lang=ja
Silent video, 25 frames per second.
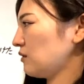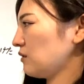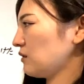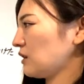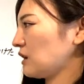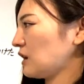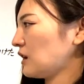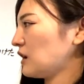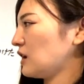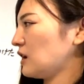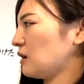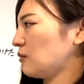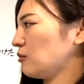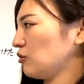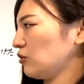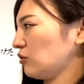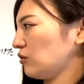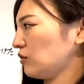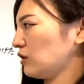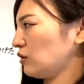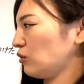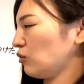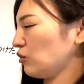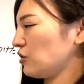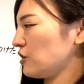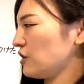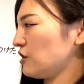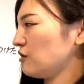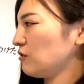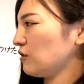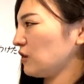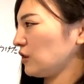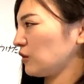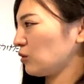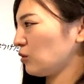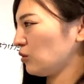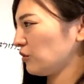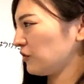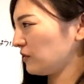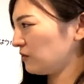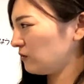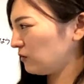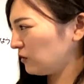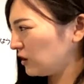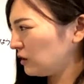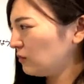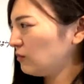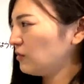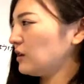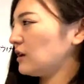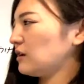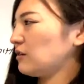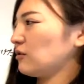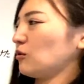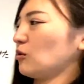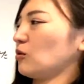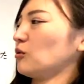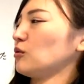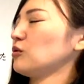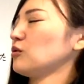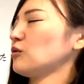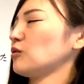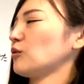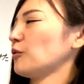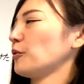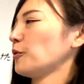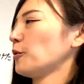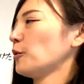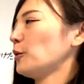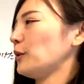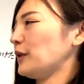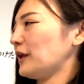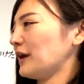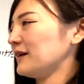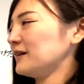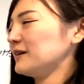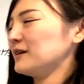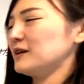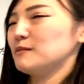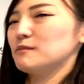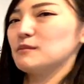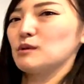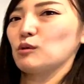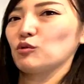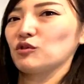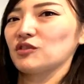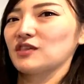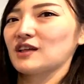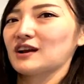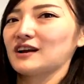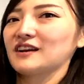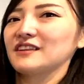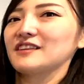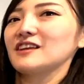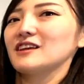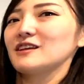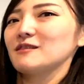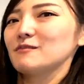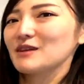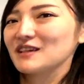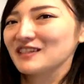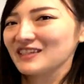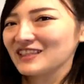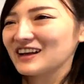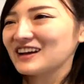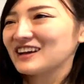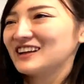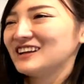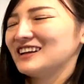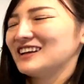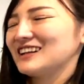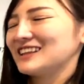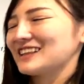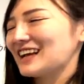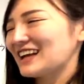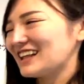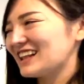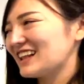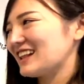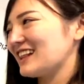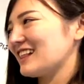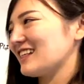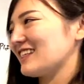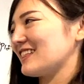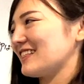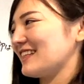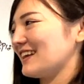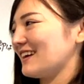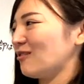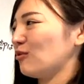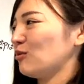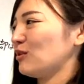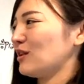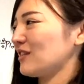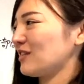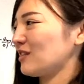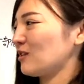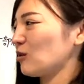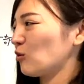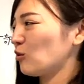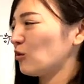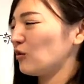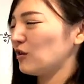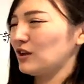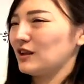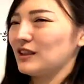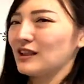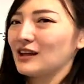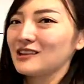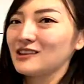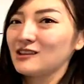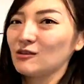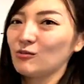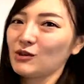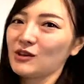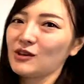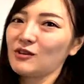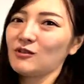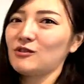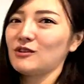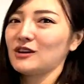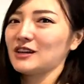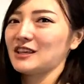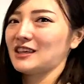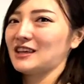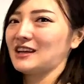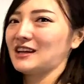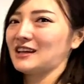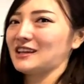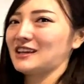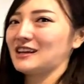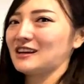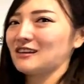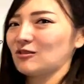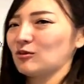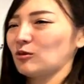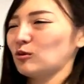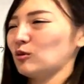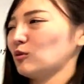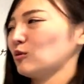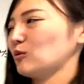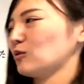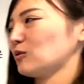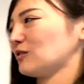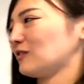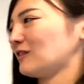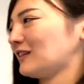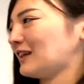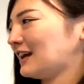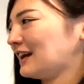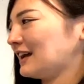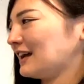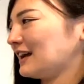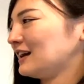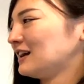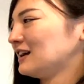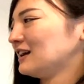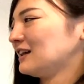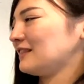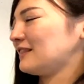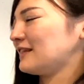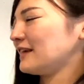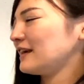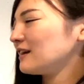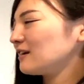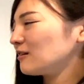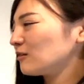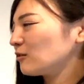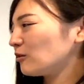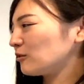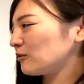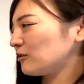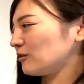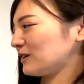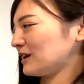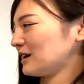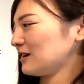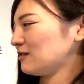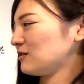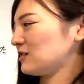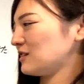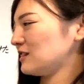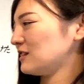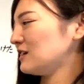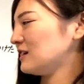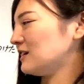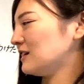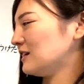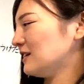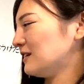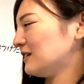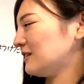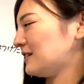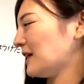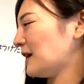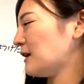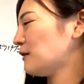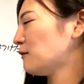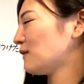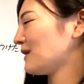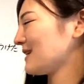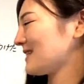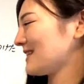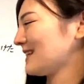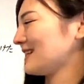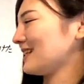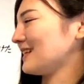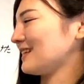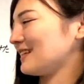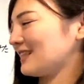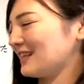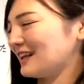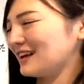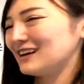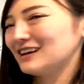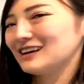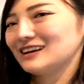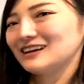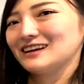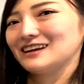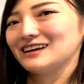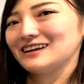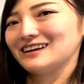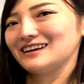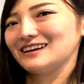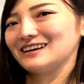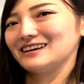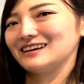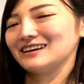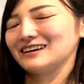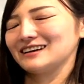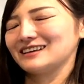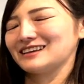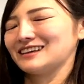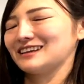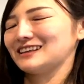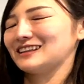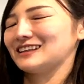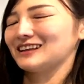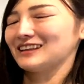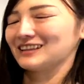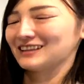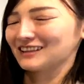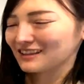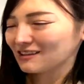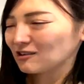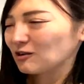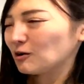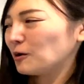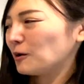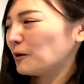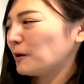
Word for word: 彼らもそれを教えるのが当然の義務であるということをね、おっしゃられていました。ただですね、同じところに何度も聞くのは気が引けるということで、全国各地に電話してですね、聞いていったと